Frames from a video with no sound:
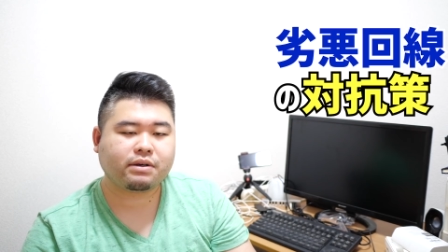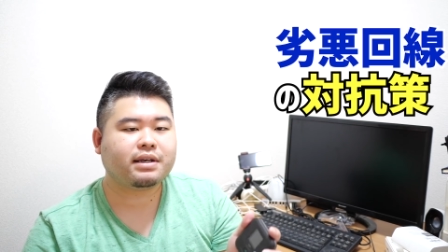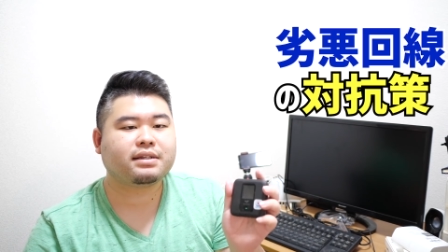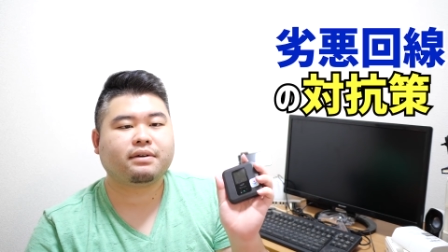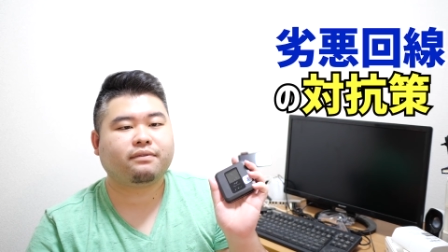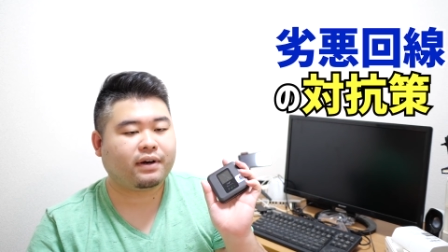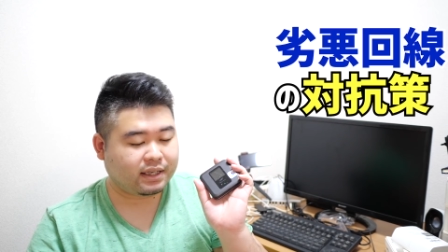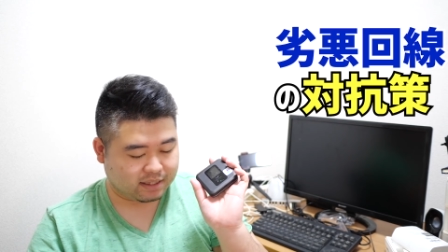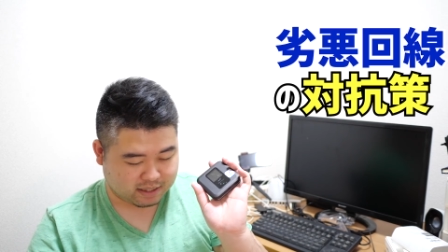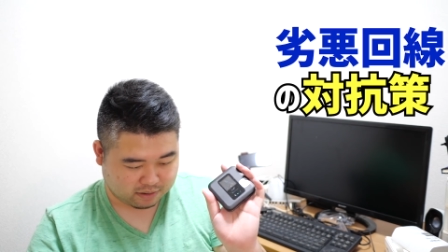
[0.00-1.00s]
士 Wi-Fi
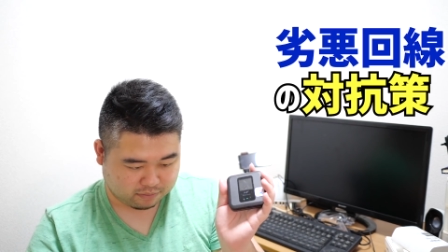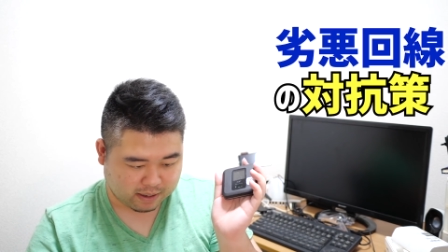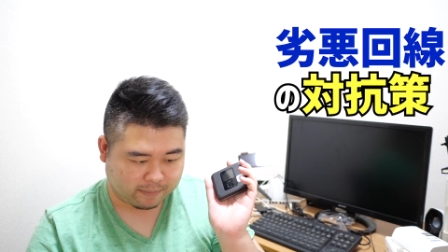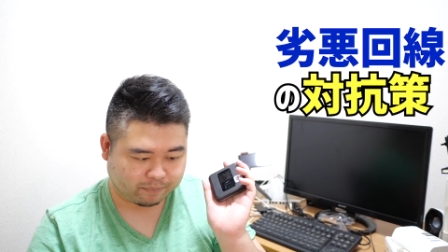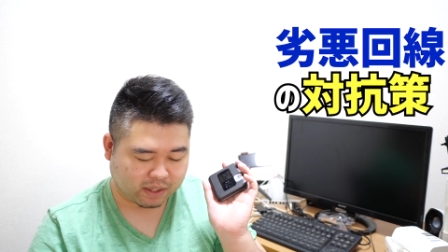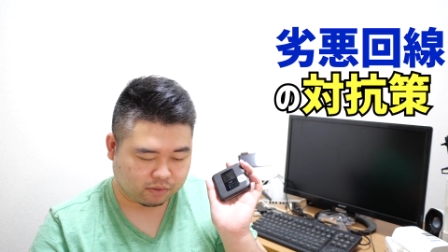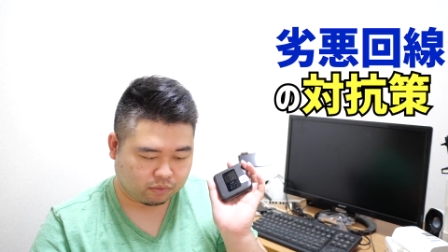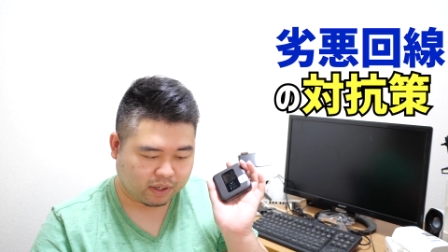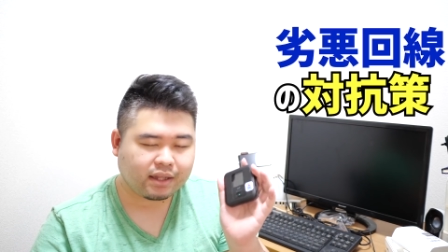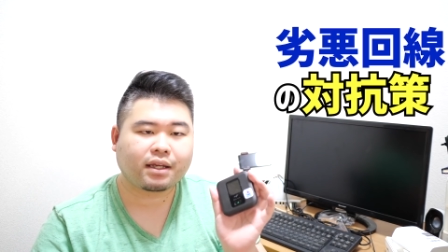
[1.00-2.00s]
f イさんは、あ
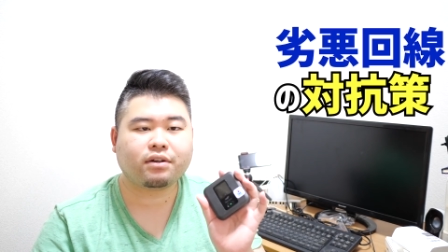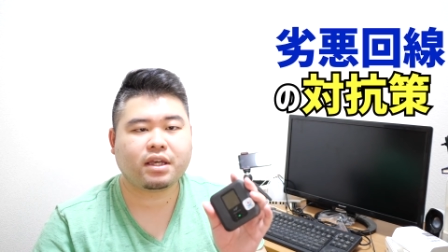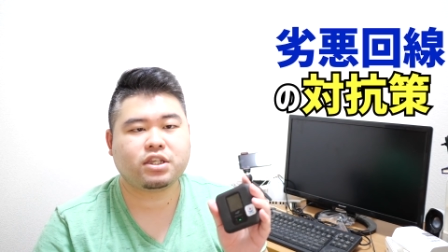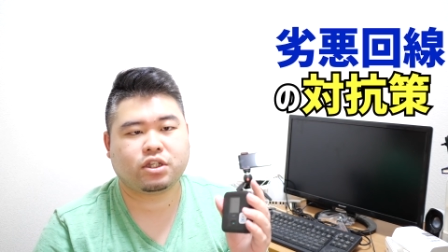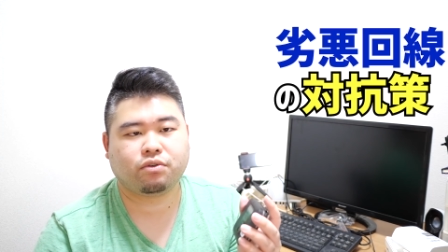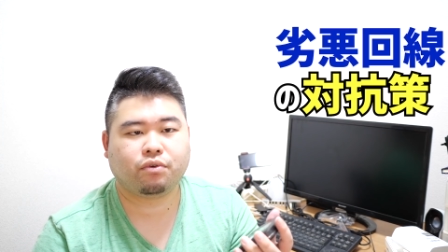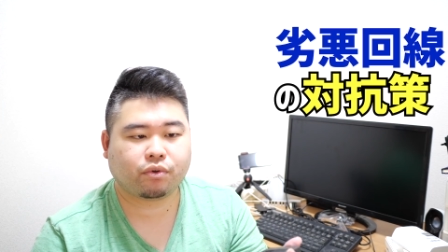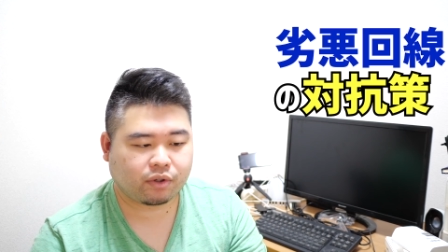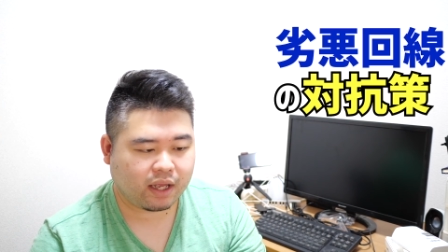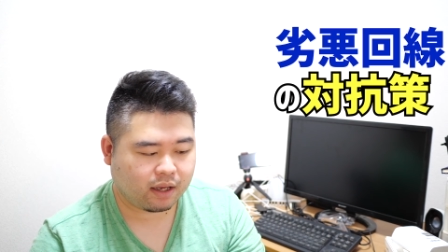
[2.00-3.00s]
の、レンタル形式という
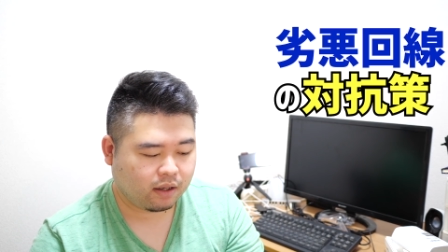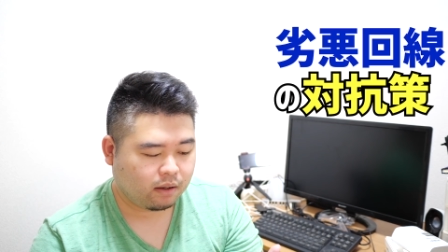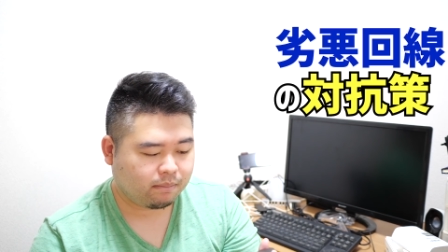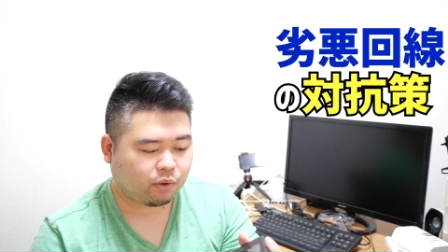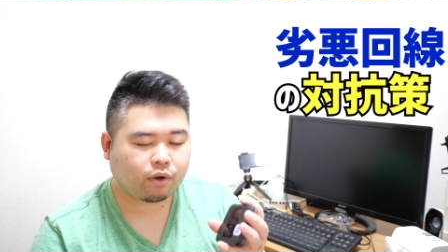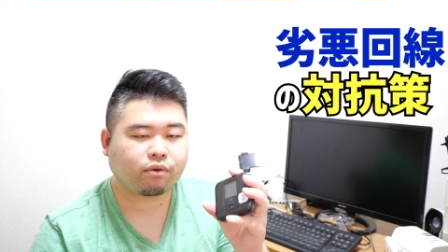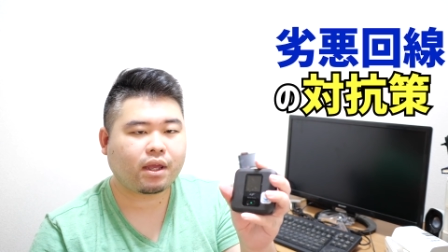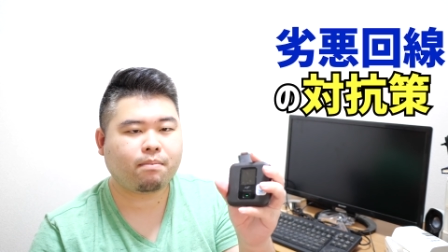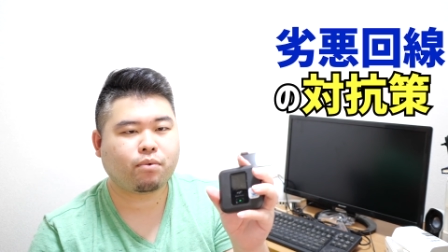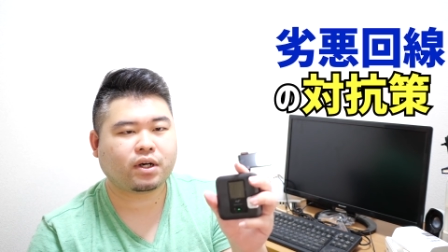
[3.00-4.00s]
ことで、まあ、これを
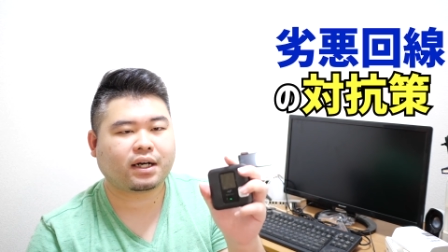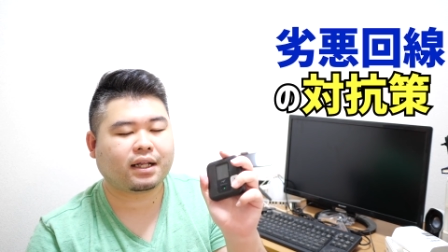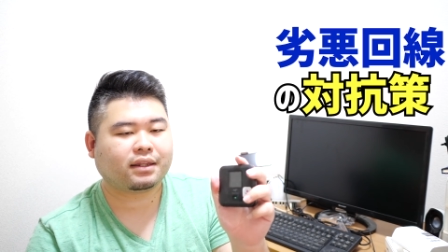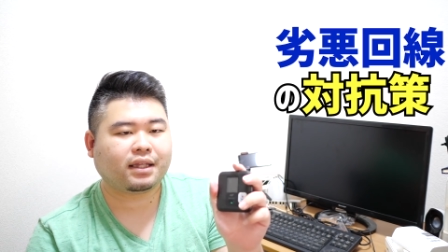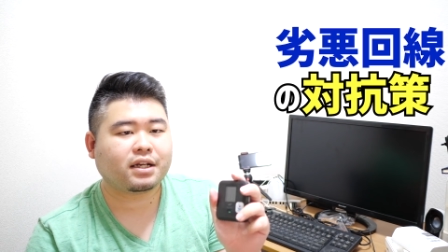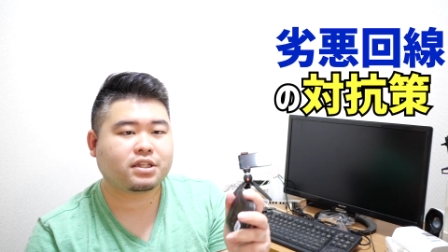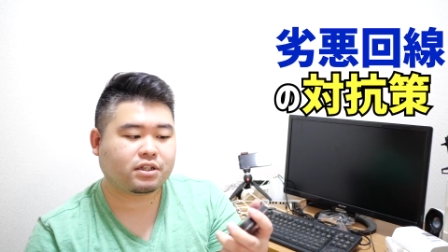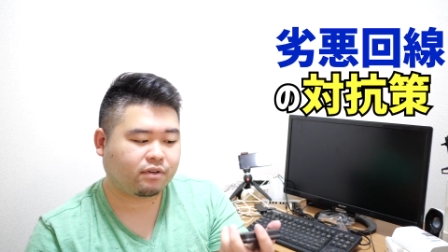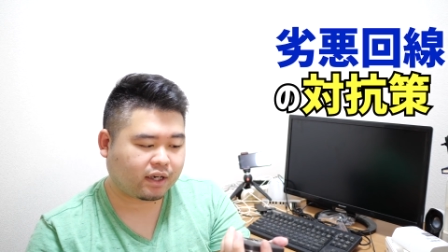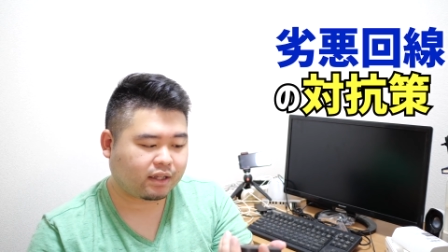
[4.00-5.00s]
ね、僕が買ったり
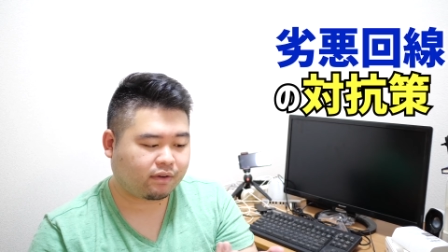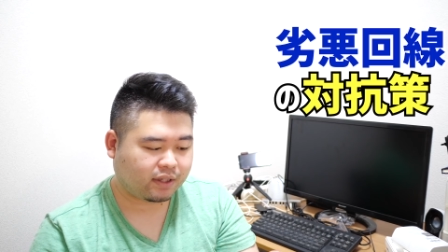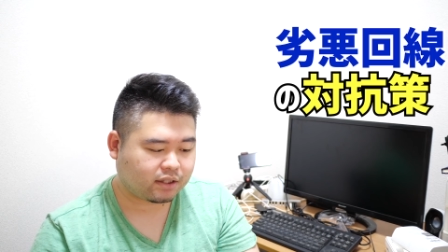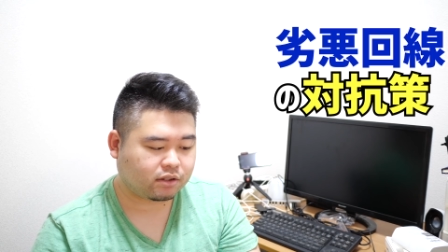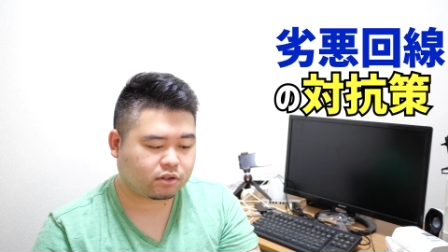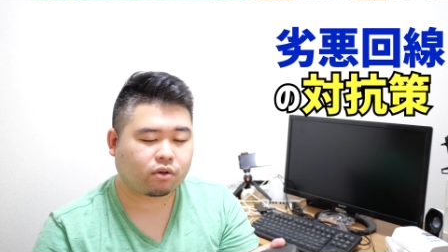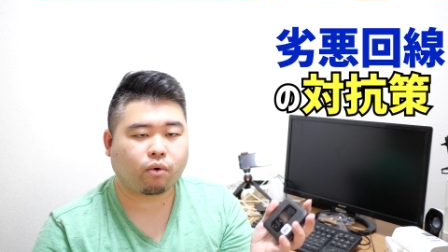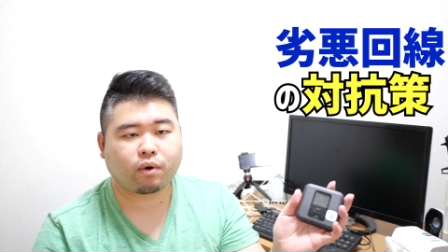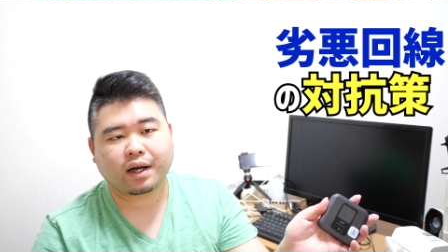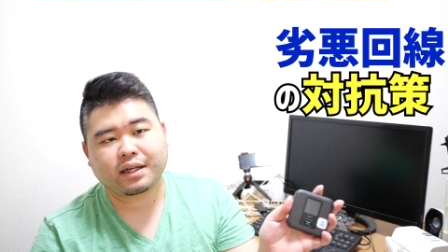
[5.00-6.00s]
するわけではなく、その、
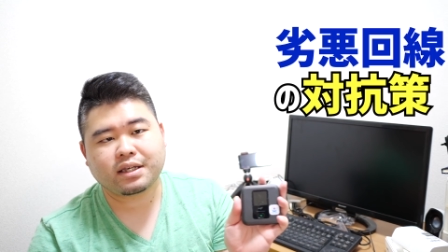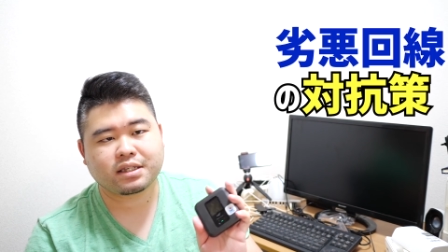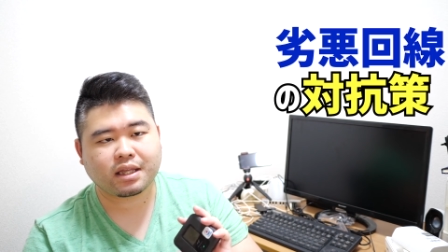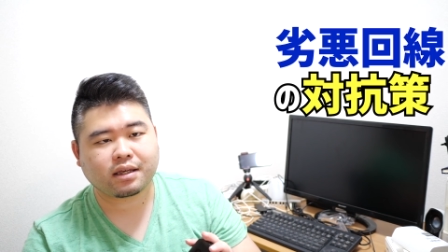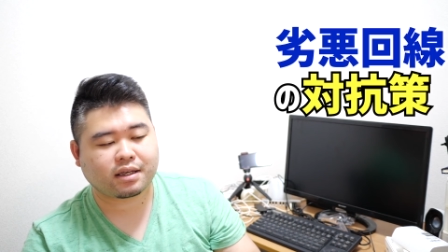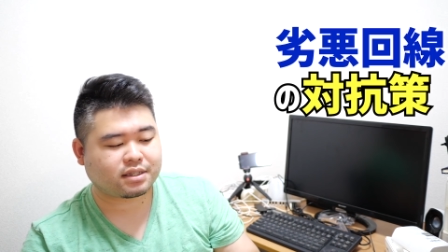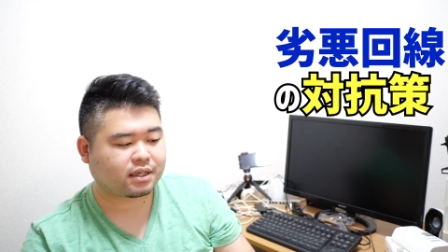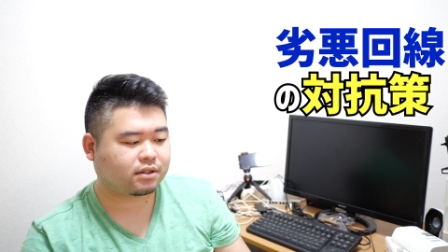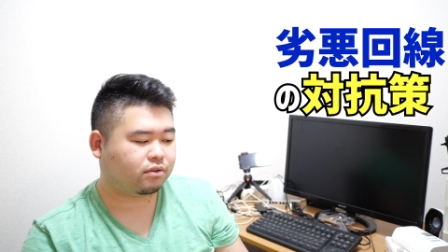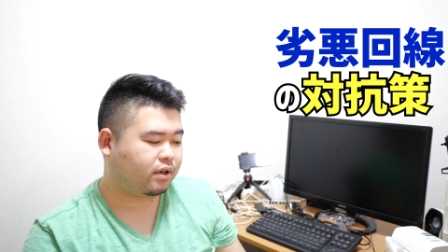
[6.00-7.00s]
お借りして月
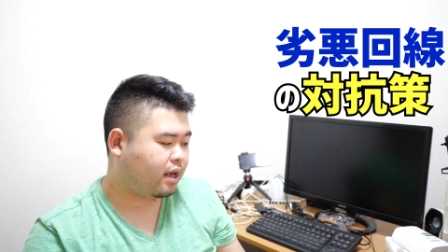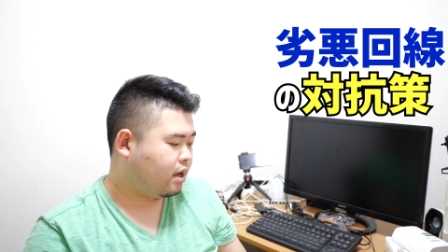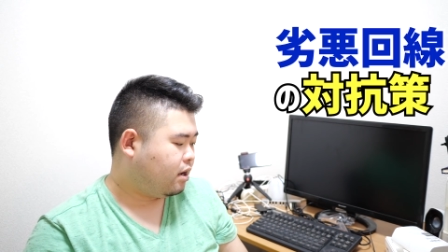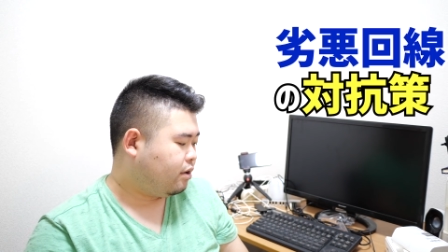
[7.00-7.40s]
額のね、